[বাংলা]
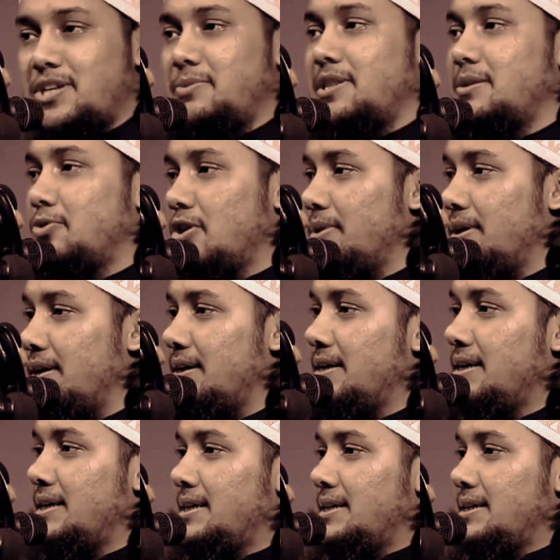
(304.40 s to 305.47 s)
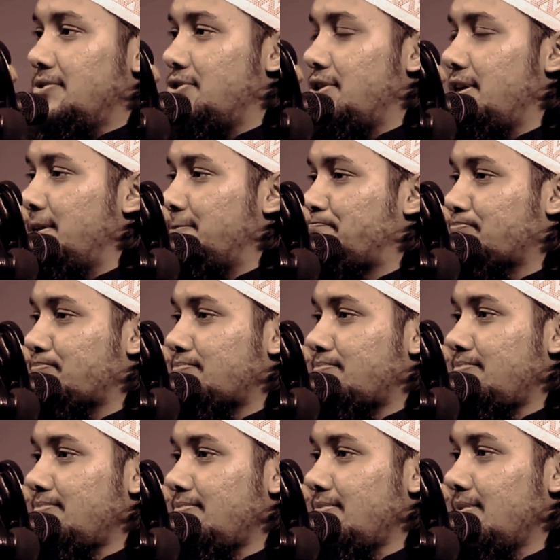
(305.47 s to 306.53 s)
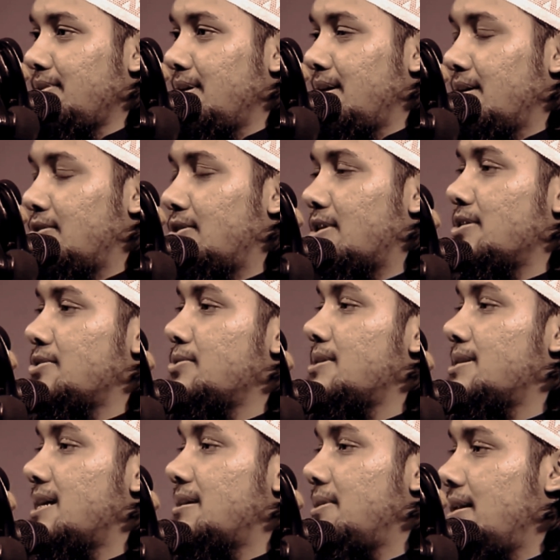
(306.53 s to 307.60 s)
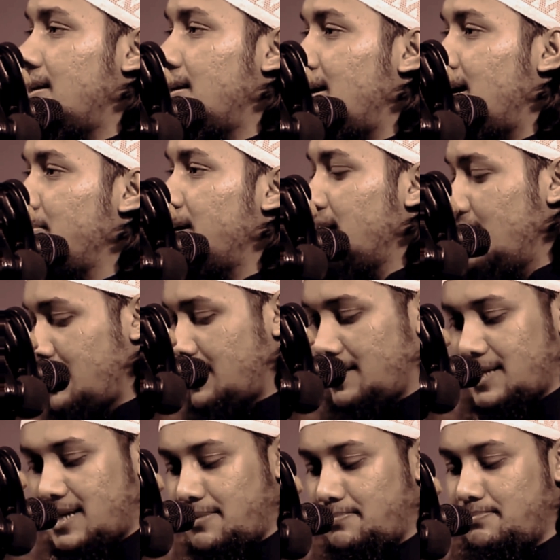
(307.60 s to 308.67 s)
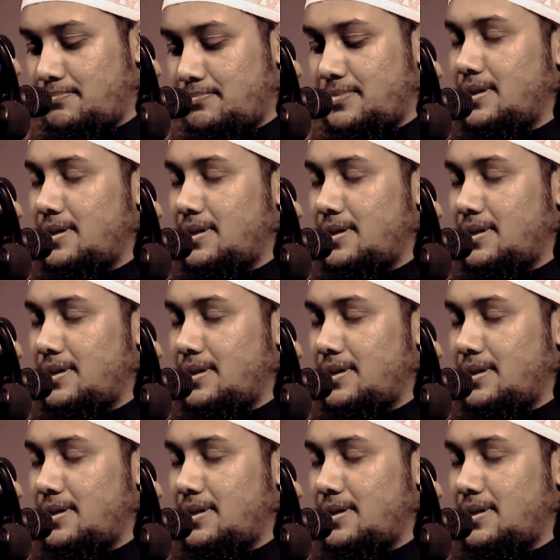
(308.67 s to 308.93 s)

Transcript: সে ব্যক্তি বলবে যে করা আছো কিতাব আল্লাহ আমি আল্লাহর কিতাব